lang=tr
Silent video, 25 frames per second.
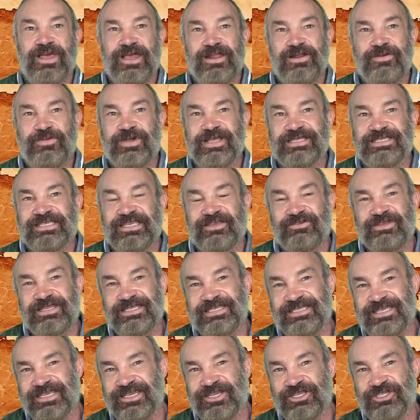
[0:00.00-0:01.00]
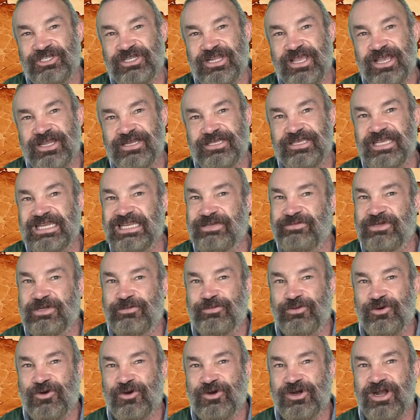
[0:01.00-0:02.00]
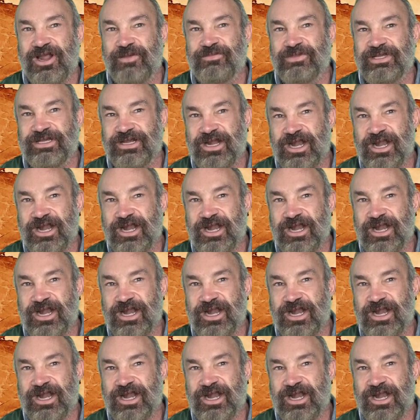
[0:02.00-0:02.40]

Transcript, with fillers: Merhaba sevgili seyirciler, yeni bir programda